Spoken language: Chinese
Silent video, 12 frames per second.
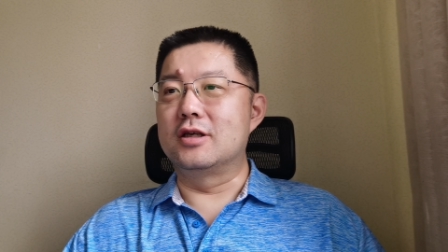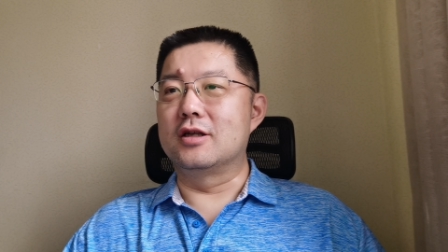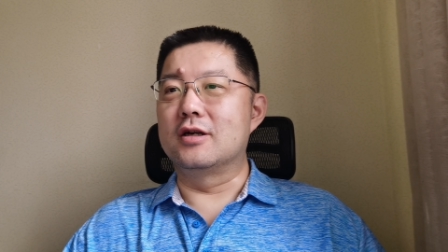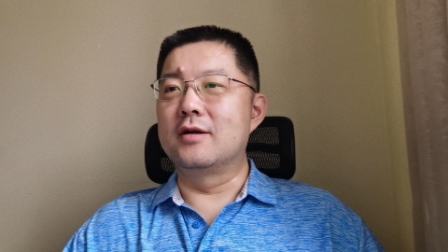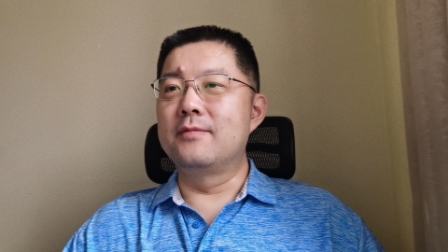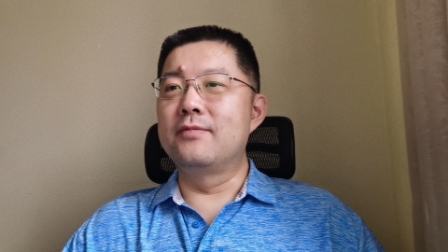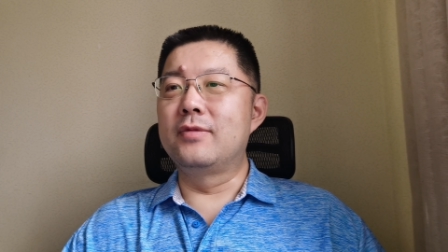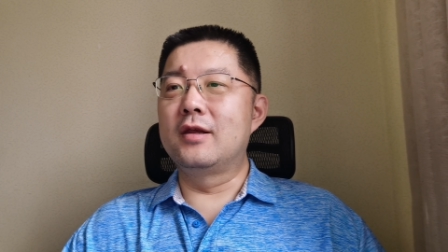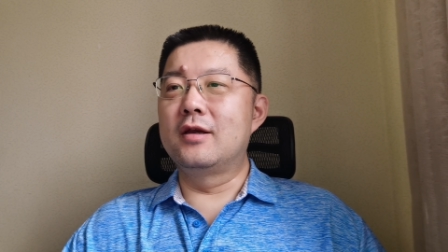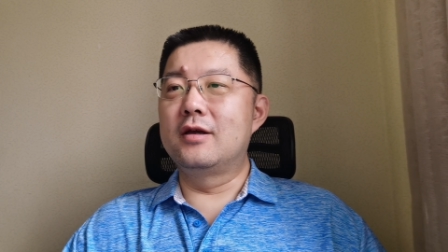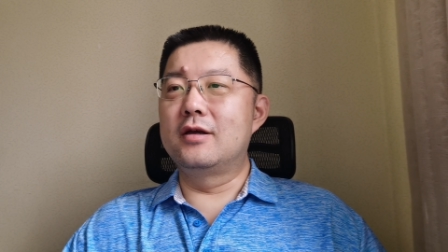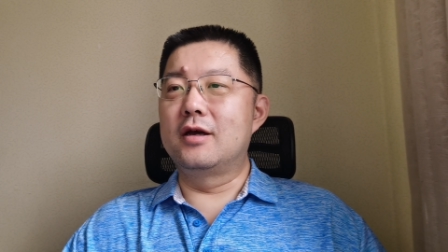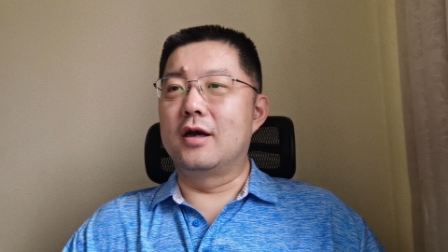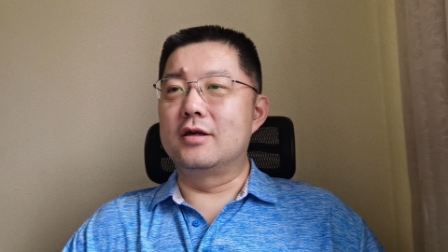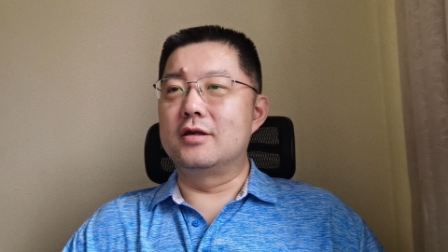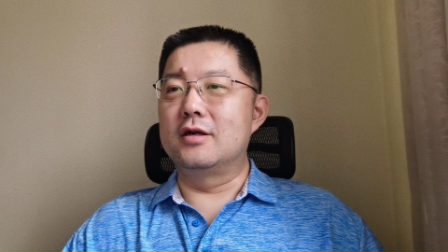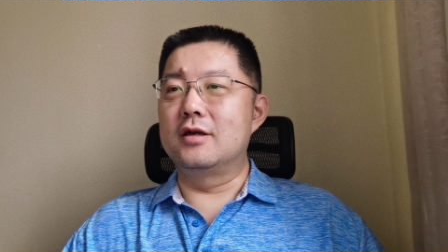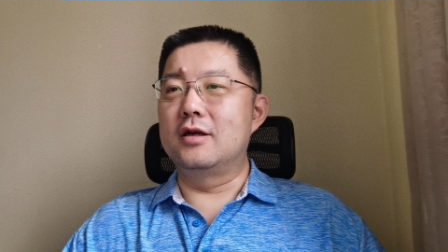时期呢，
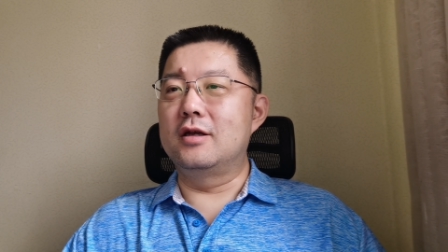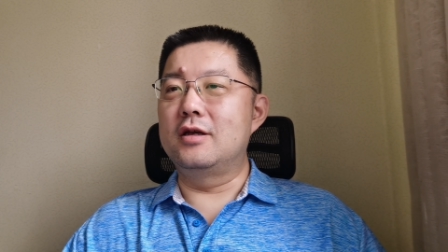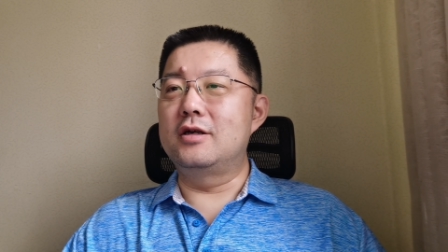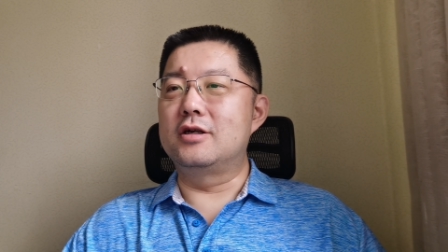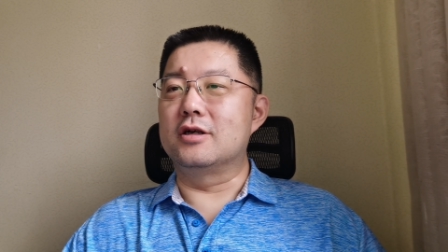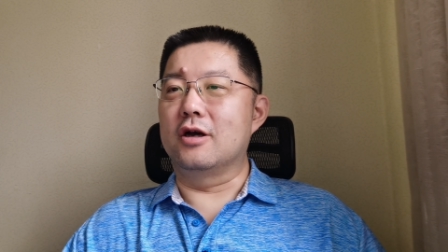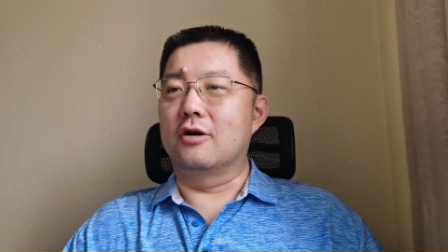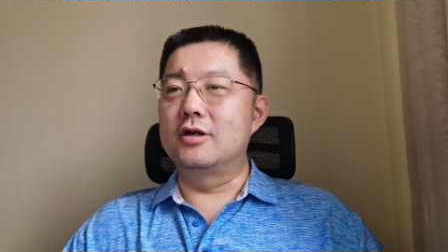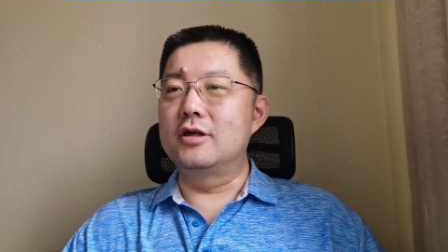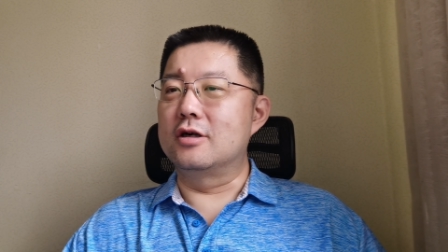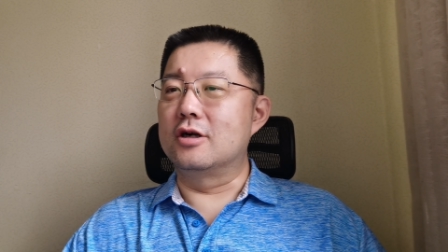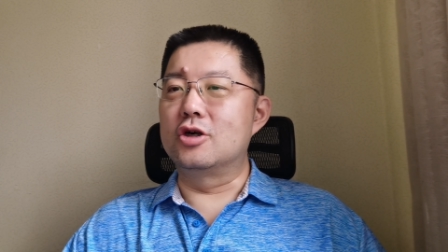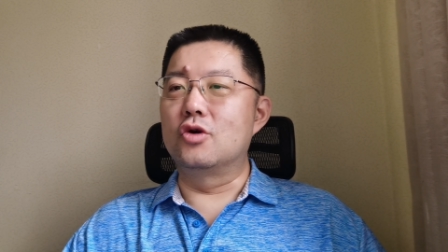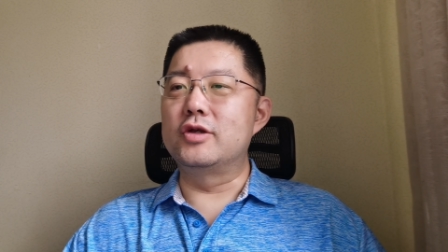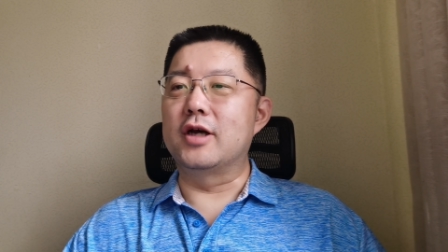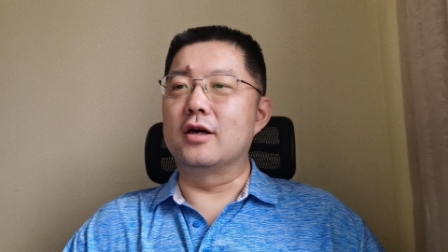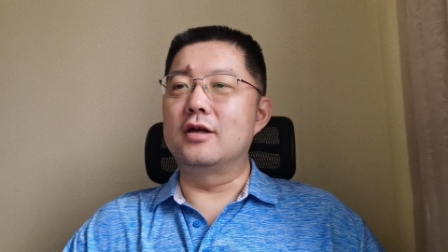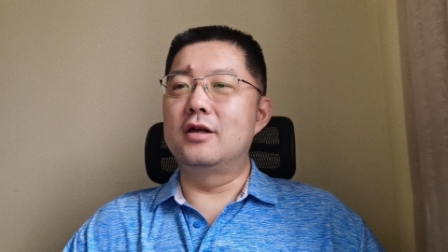呃，你只要任何
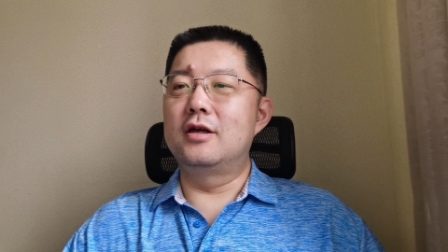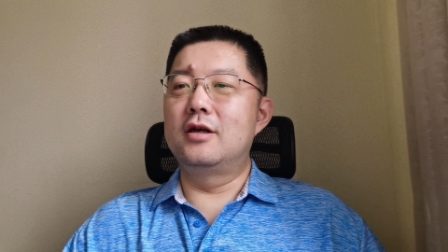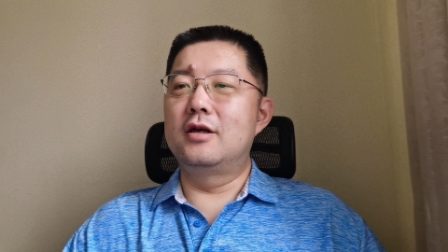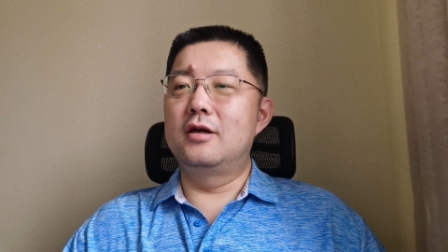抽奖、